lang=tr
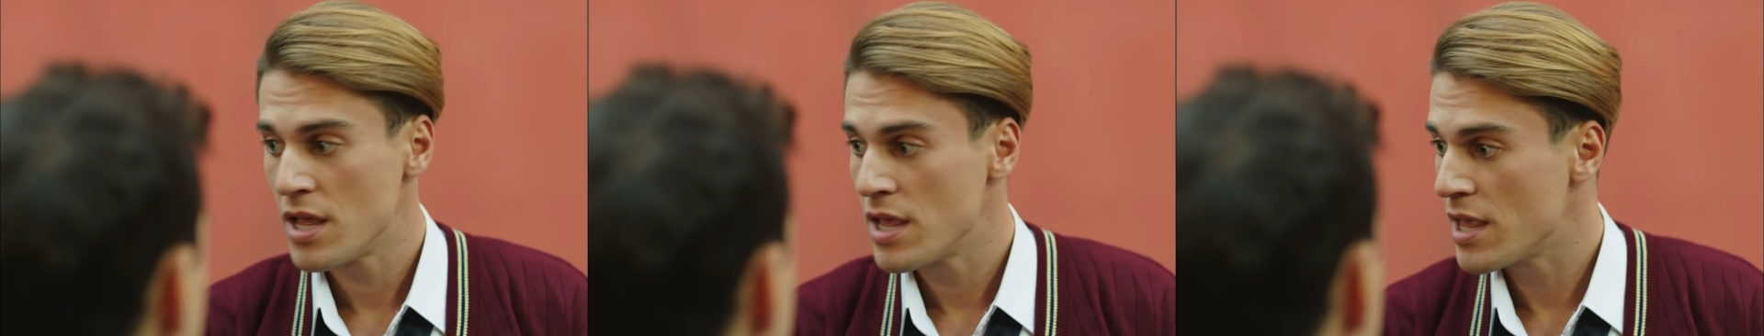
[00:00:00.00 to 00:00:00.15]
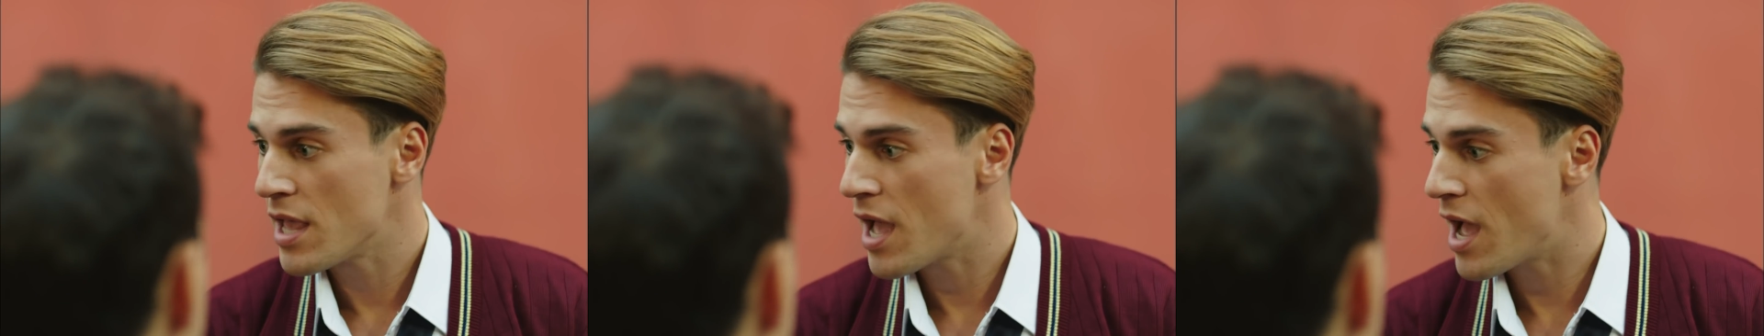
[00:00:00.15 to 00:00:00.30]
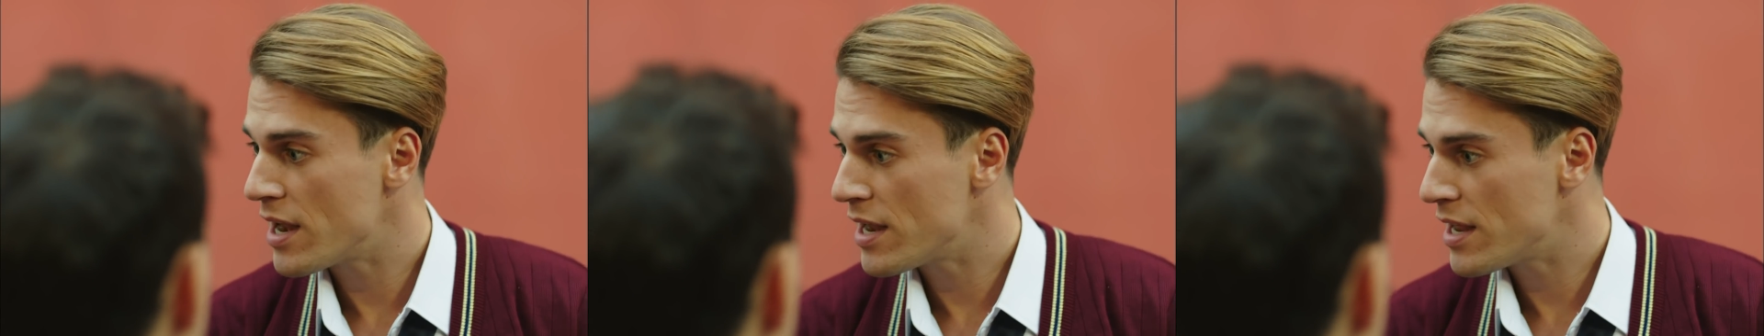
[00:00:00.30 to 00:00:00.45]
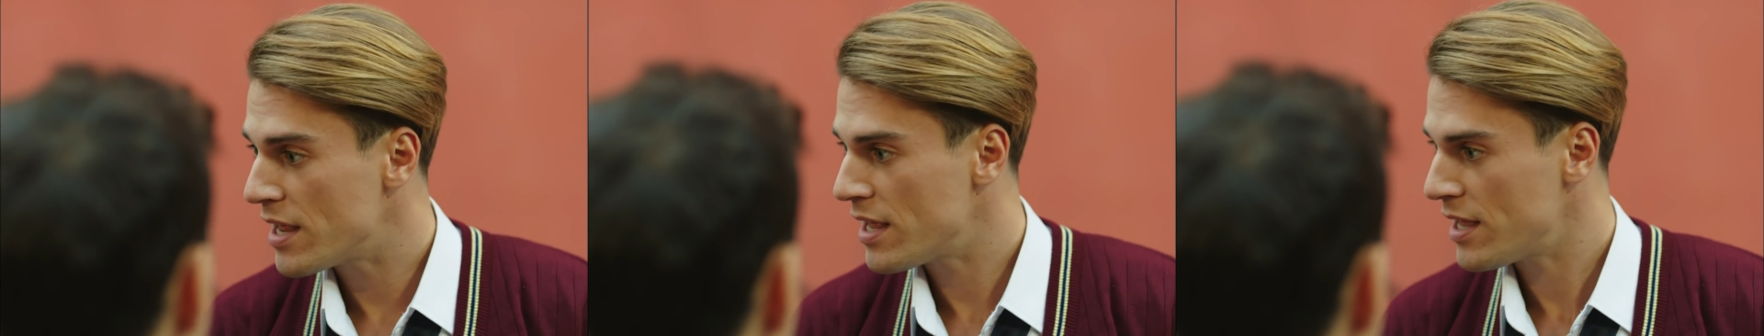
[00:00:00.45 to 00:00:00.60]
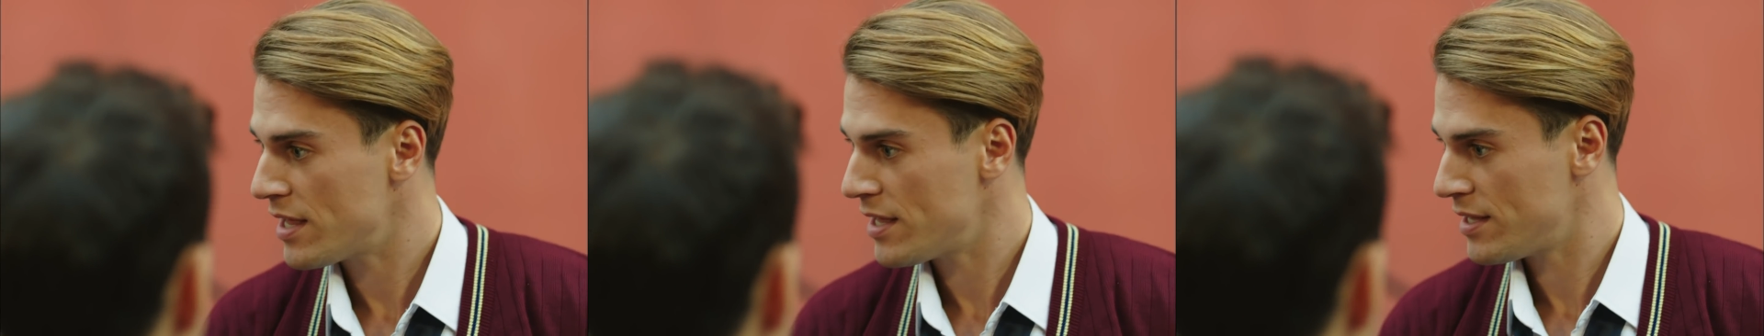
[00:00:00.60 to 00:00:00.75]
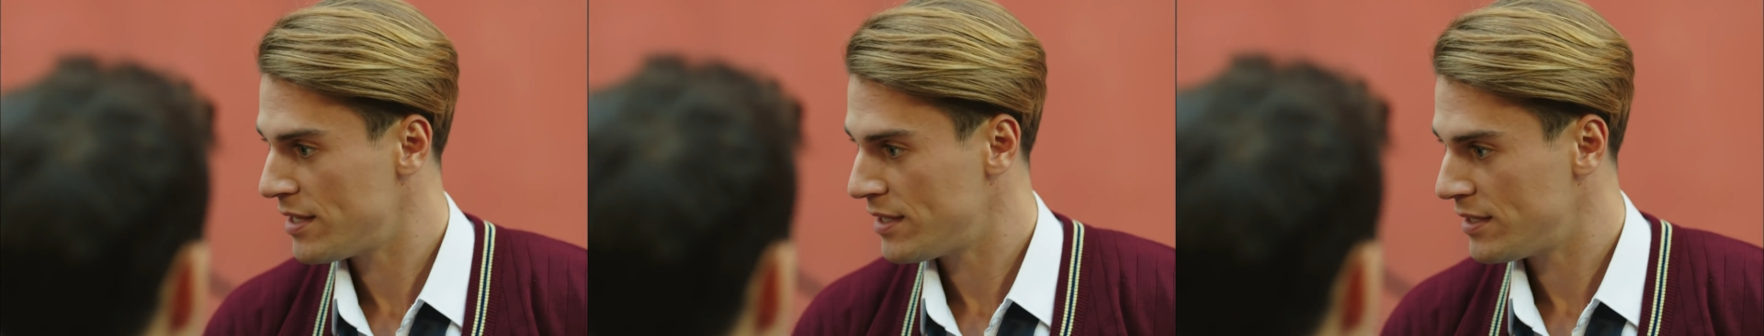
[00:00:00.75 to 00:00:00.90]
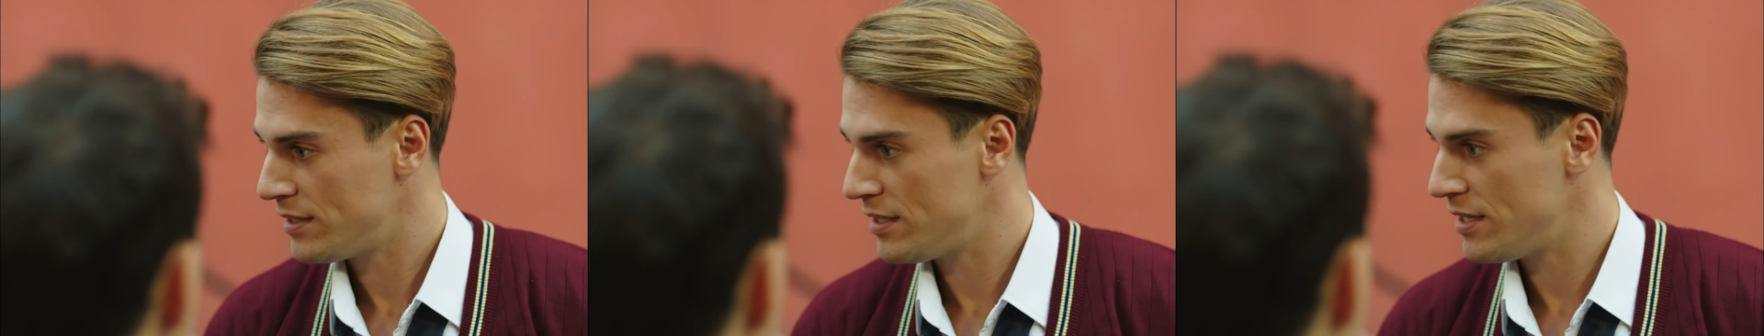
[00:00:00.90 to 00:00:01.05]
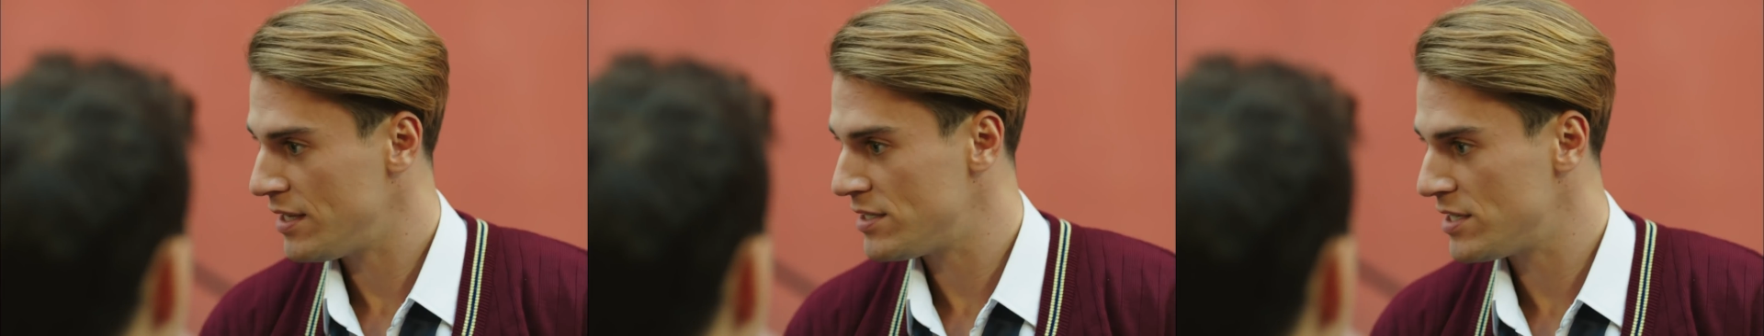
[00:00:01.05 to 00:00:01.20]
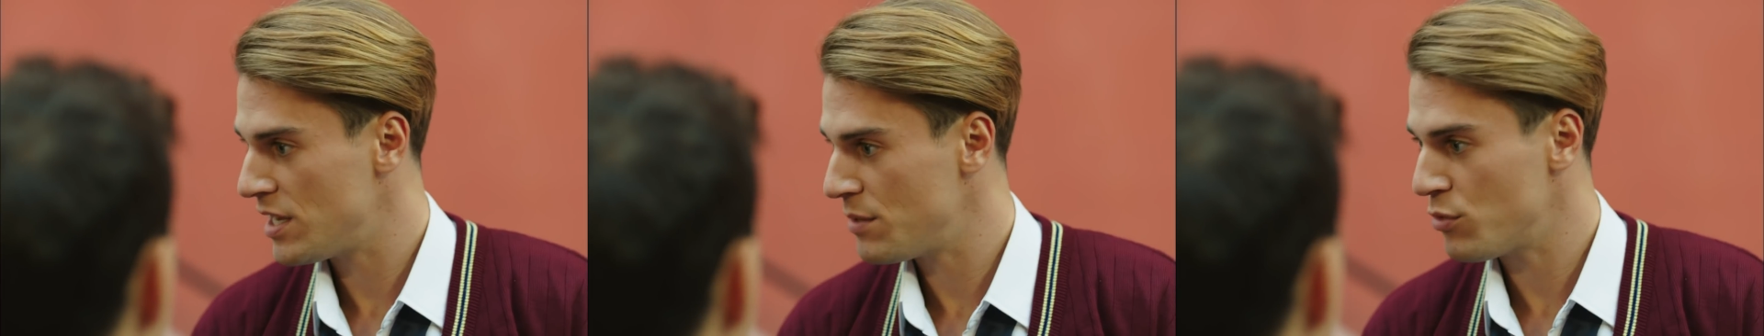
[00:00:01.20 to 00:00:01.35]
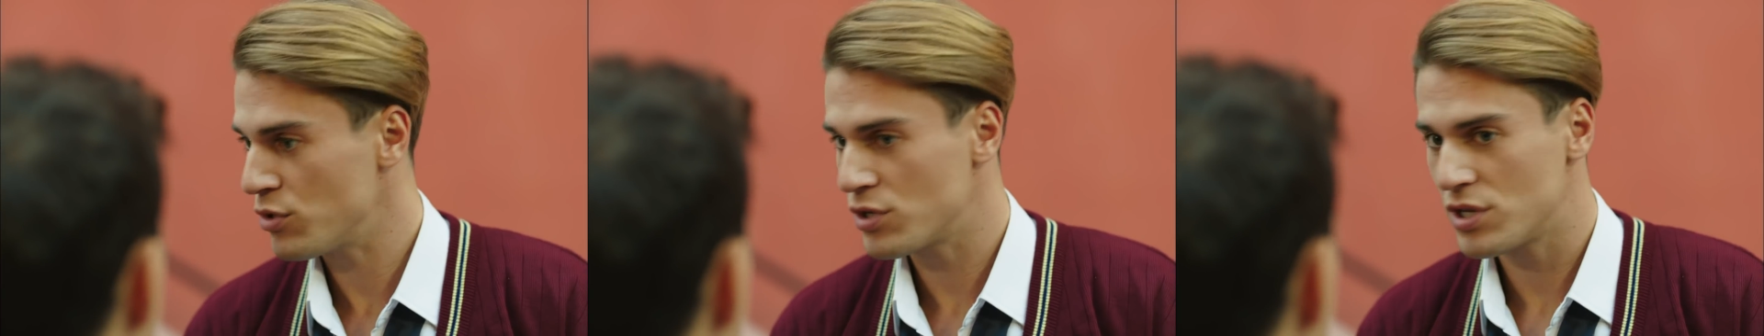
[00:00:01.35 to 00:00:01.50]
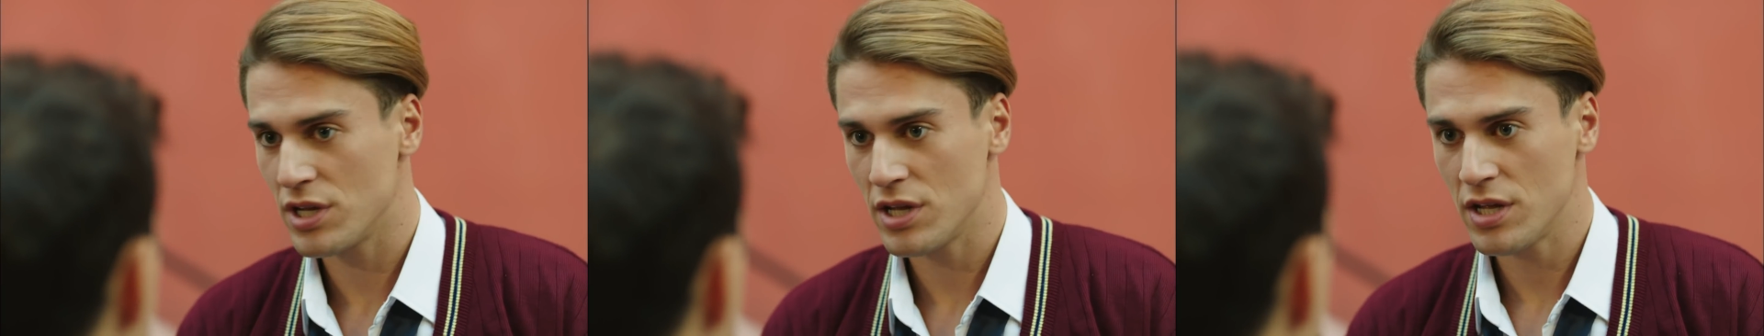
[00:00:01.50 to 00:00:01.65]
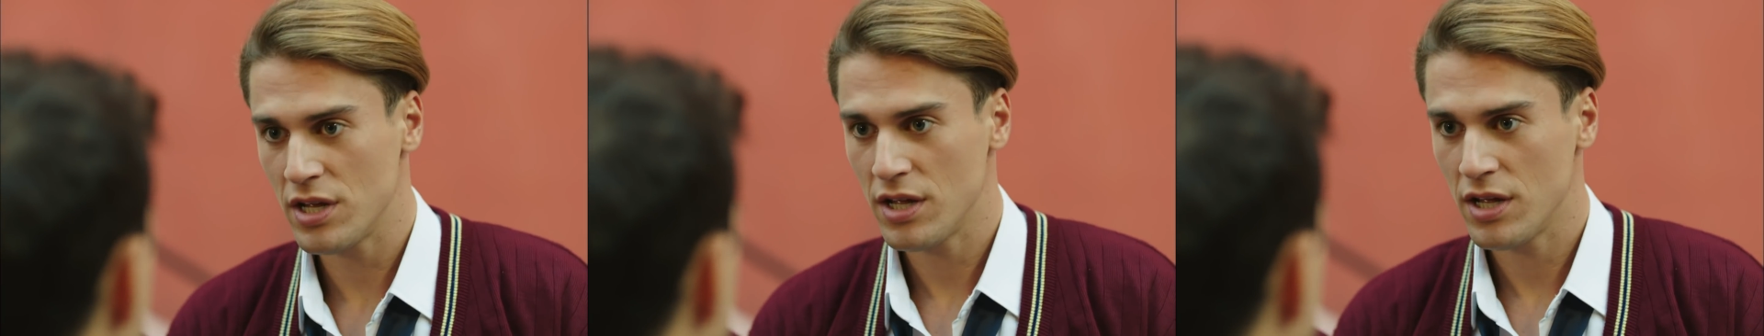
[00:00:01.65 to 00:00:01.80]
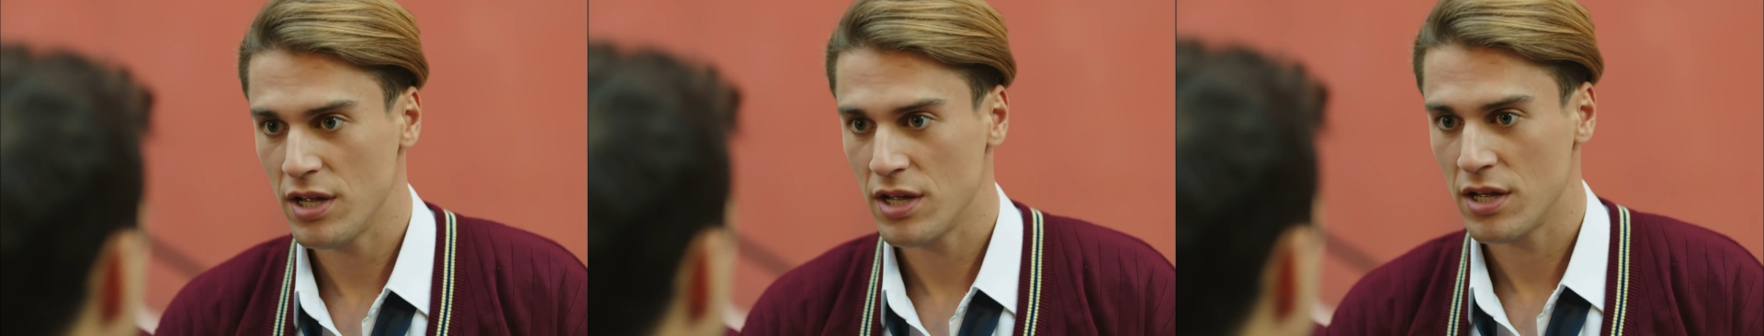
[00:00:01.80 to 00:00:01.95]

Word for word: Yani diyeceğim o ki